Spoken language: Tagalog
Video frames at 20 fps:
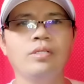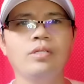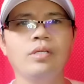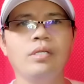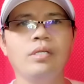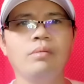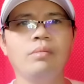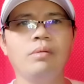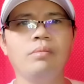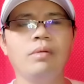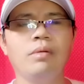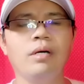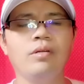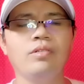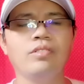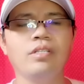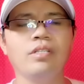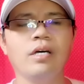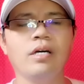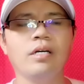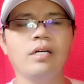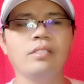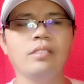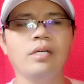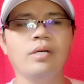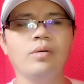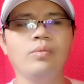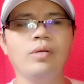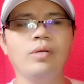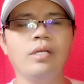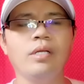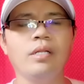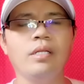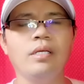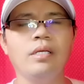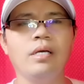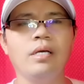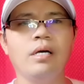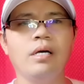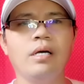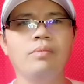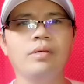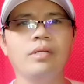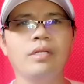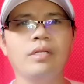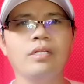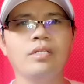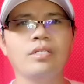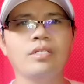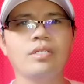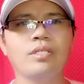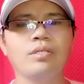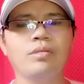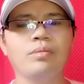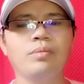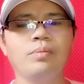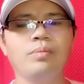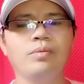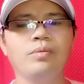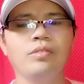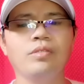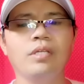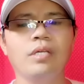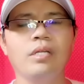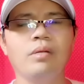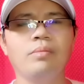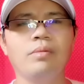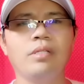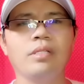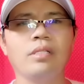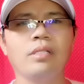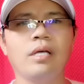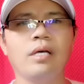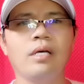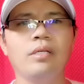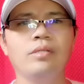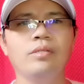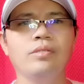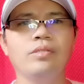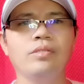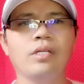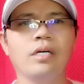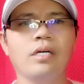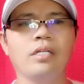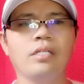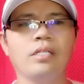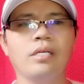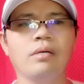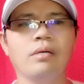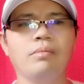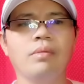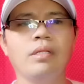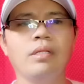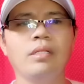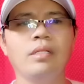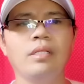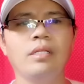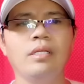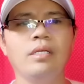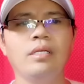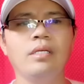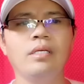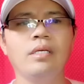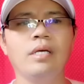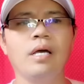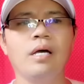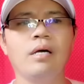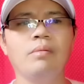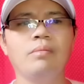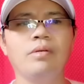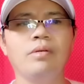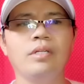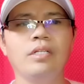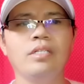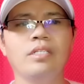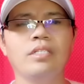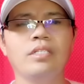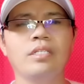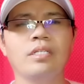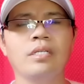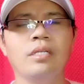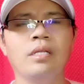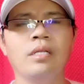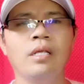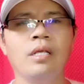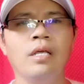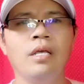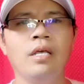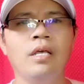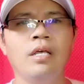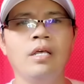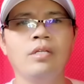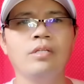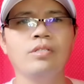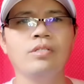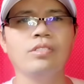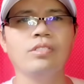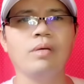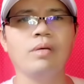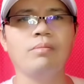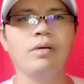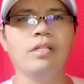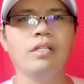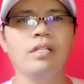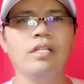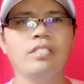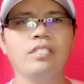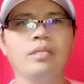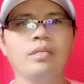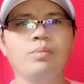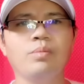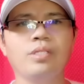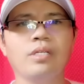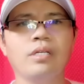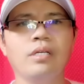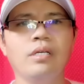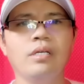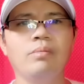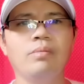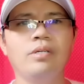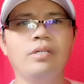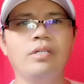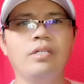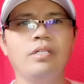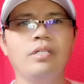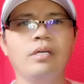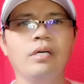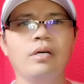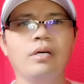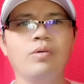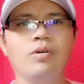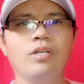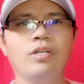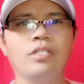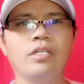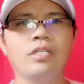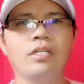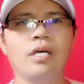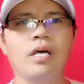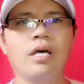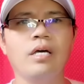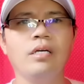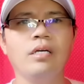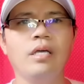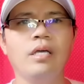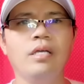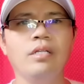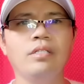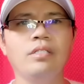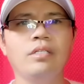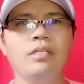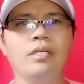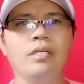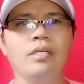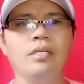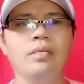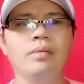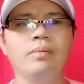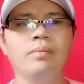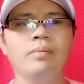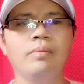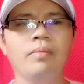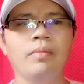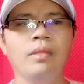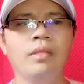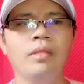So, yan naman mga lods ang kanyang weekly average. So, pupunta naman tayo sa kanyang monthly average. So, sa monthly subscriber, nakakuha siya ng 8K.